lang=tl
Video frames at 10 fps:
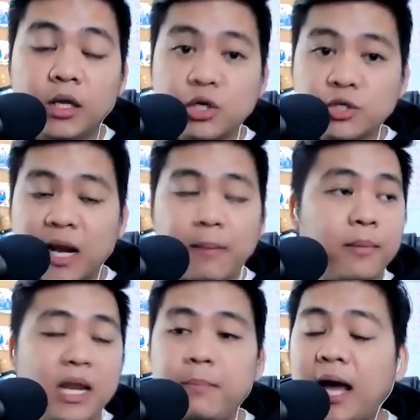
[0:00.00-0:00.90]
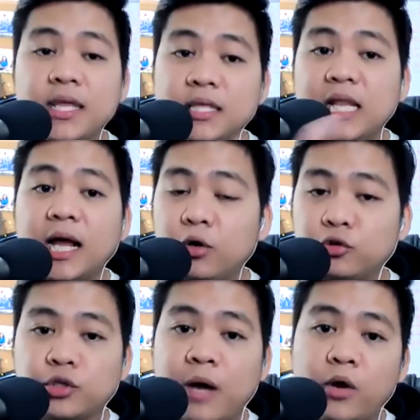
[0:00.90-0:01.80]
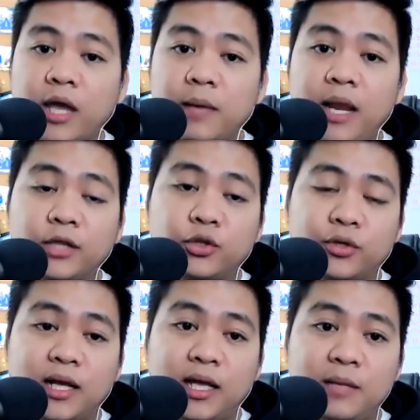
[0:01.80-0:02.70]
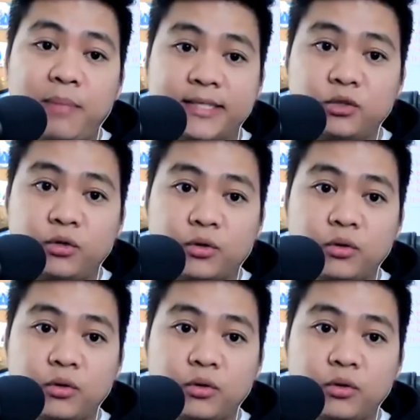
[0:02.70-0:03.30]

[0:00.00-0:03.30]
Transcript: most probably, baka hindi lang ako tumawag kay Melandro na investor.